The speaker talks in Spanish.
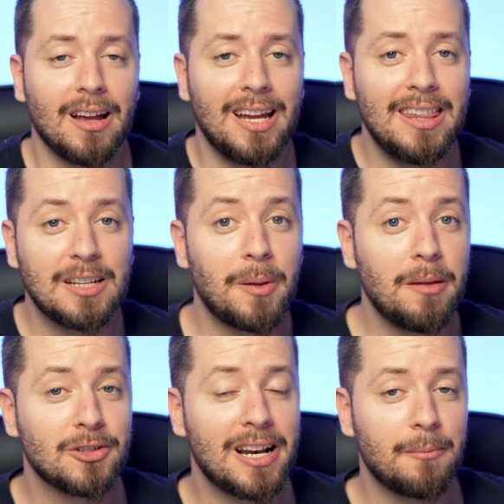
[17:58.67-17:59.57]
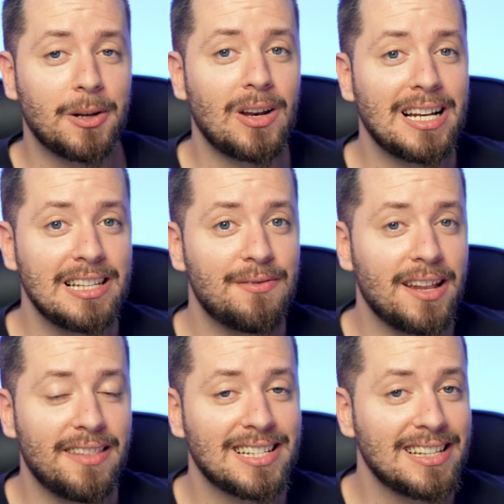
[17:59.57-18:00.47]
Y despedimos el repaso a las
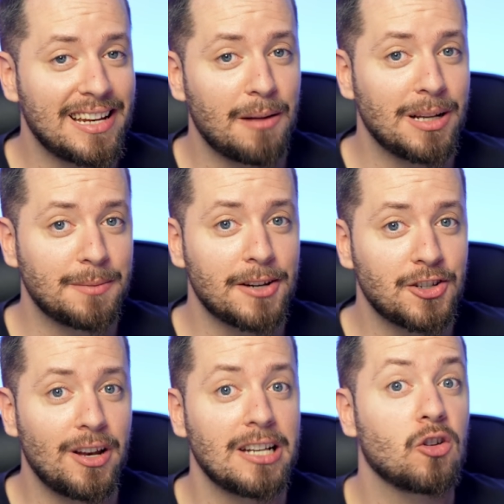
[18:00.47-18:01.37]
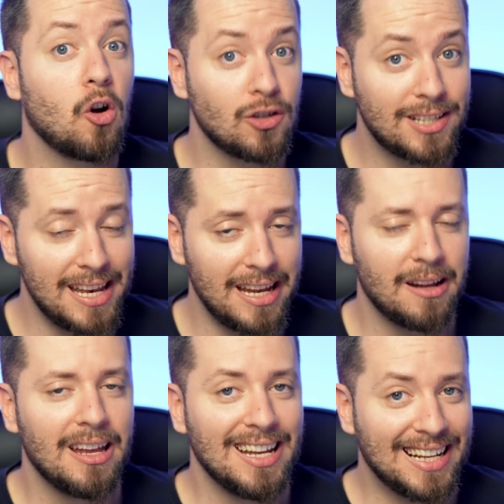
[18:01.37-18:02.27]
diferencias entre ambas versiones con Siri,
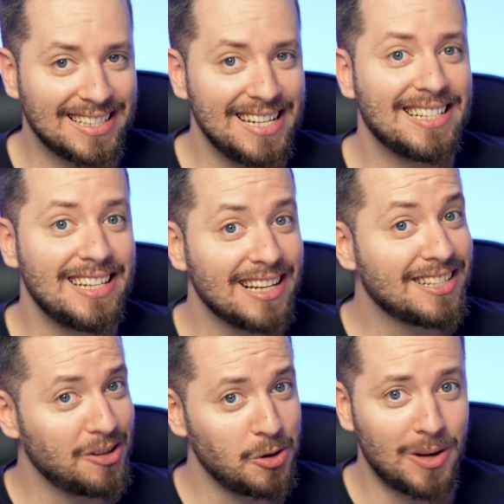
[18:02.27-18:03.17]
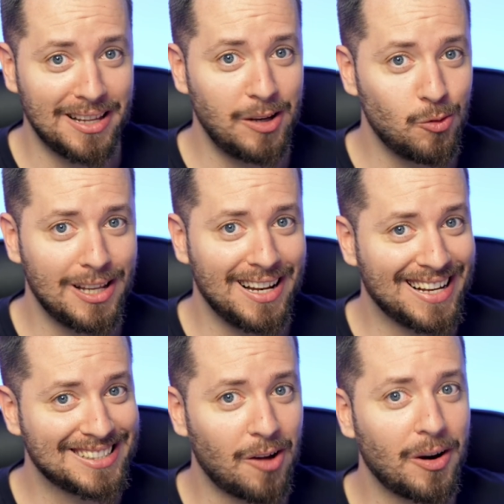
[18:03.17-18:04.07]
que sí, sigue siendo igual de inútil que
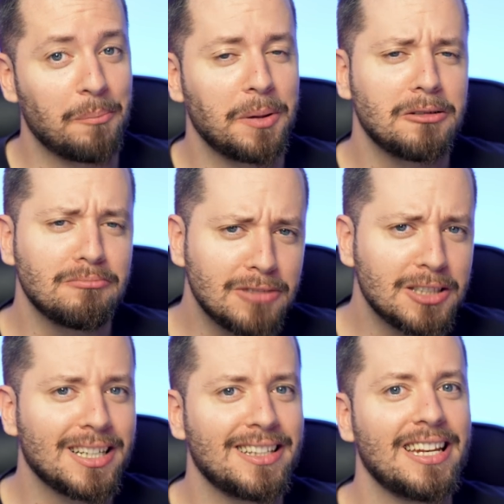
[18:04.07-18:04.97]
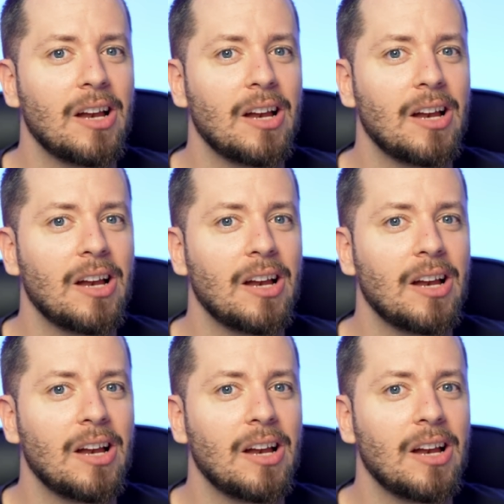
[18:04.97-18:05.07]
hasta ahora, pero bueno, que tiene